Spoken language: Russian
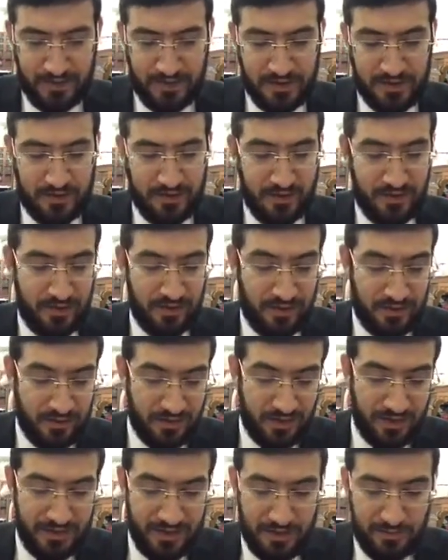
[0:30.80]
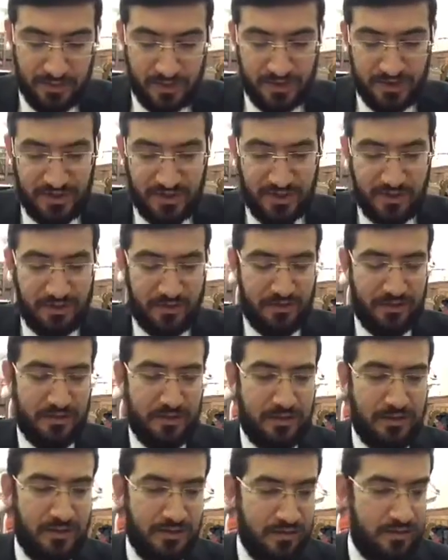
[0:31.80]
Значит, э, ранее Мишна
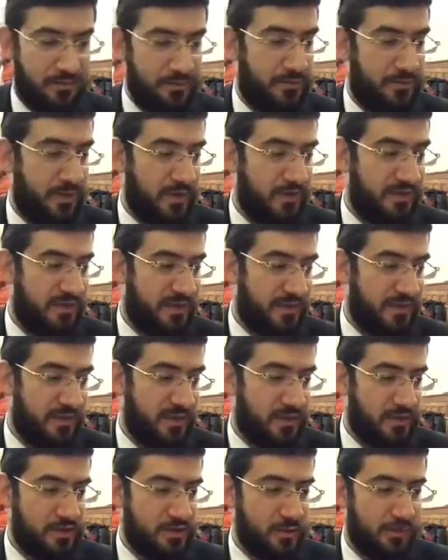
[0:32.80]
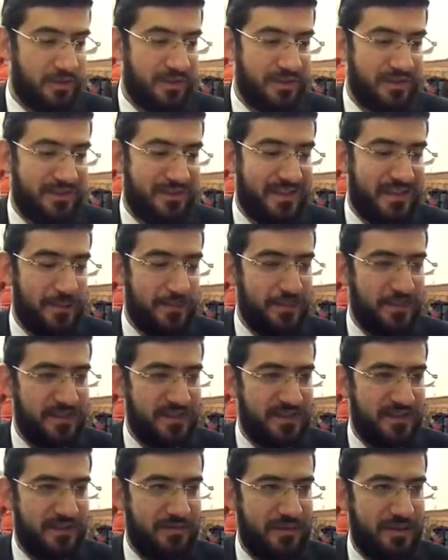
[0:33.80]
э, сказала, что было семь
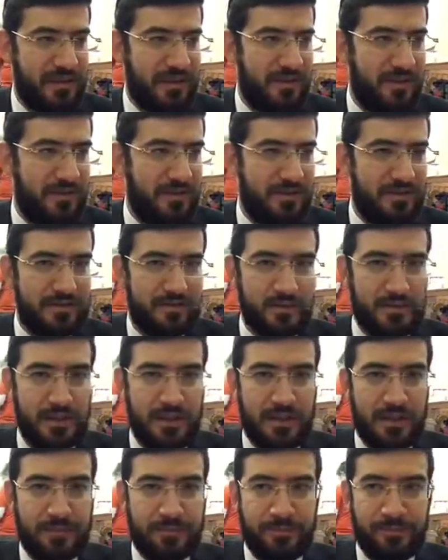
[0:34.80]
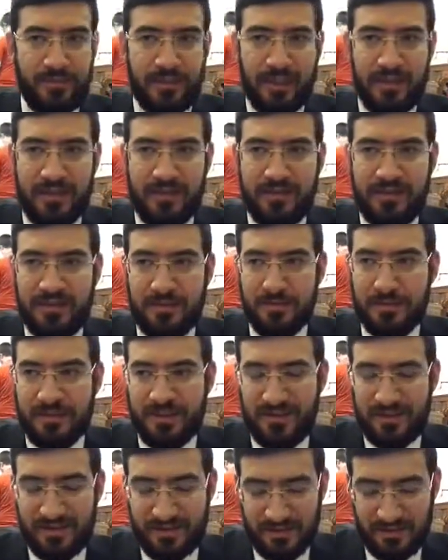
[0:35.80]
постановлений суда, семь
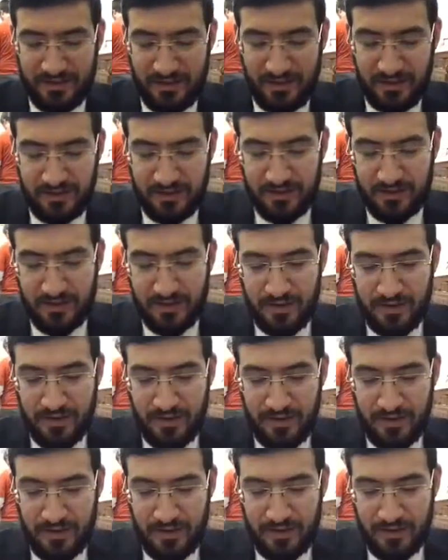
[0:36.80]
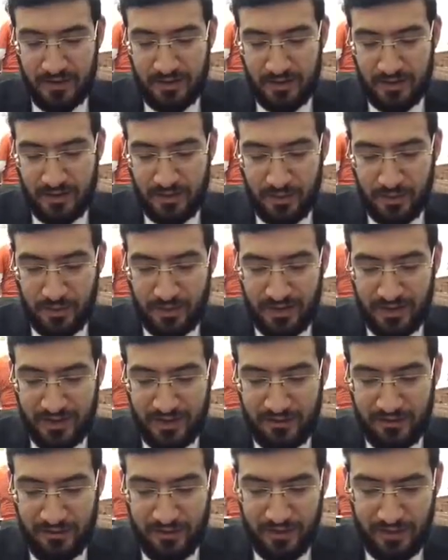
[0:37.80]
постановлений Сандрина, э, которые
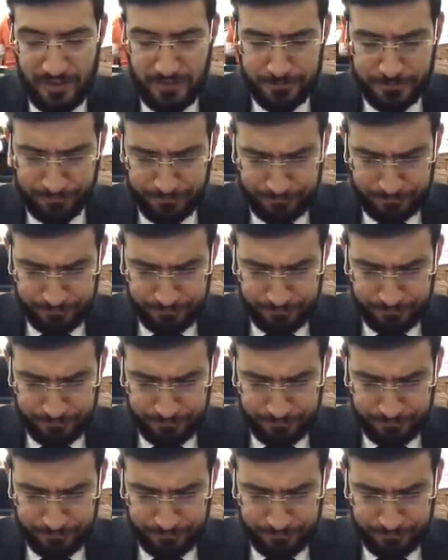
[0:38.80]
они ввели,